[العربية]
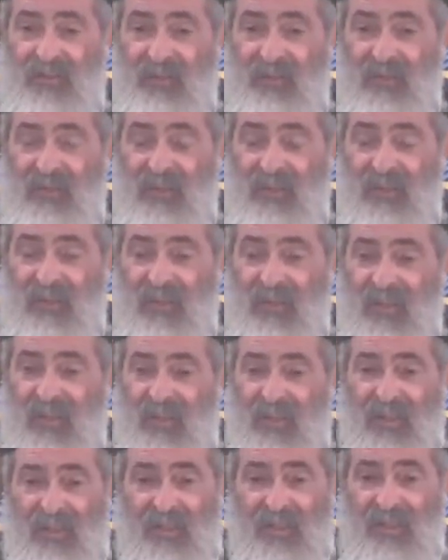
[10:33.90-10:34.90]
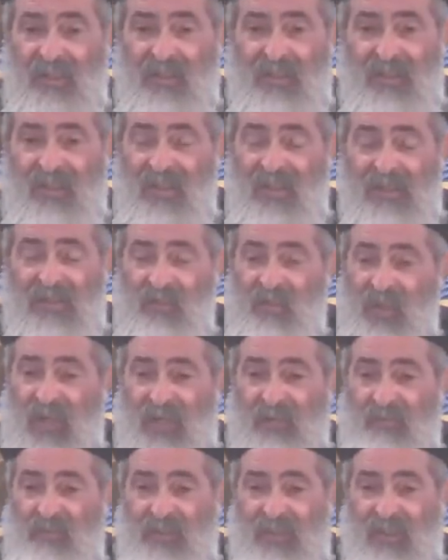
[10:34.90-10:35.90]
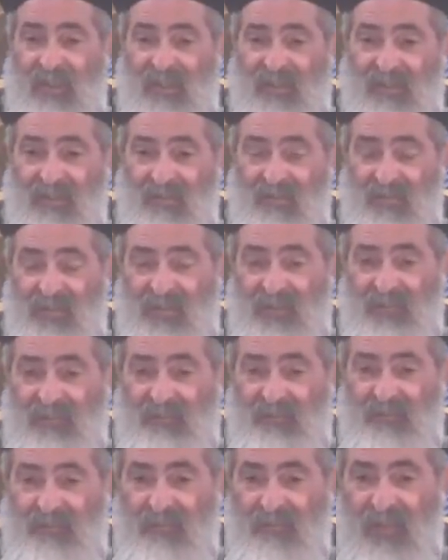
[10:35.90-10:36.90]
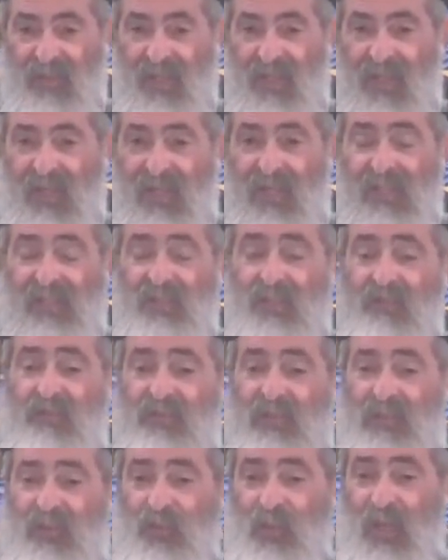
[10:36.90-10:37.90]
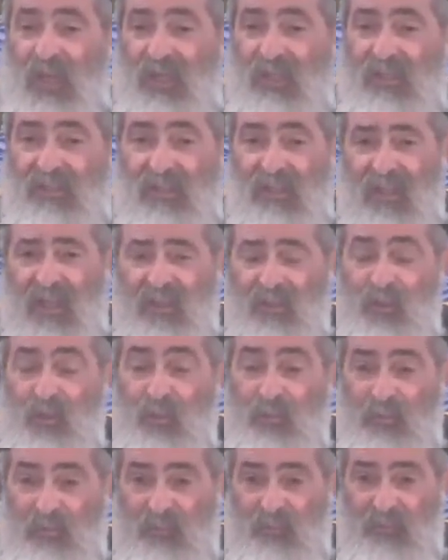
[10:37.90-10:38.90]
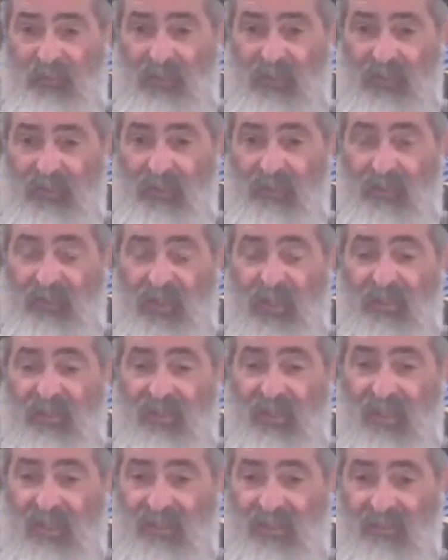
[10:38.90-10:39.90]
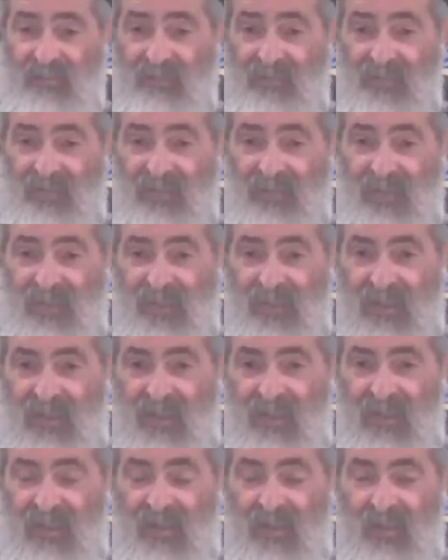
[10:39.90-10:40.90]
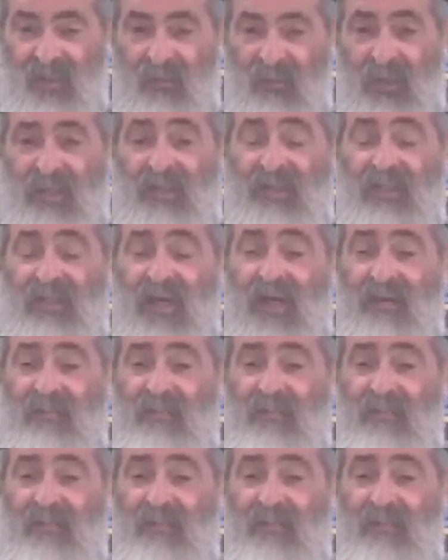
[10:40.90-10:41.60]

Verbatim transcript: يخلص واحد من الغضب لكن شفتش واحد غضوب فيه شيطان الغضب وعايز يتقابل مع واحد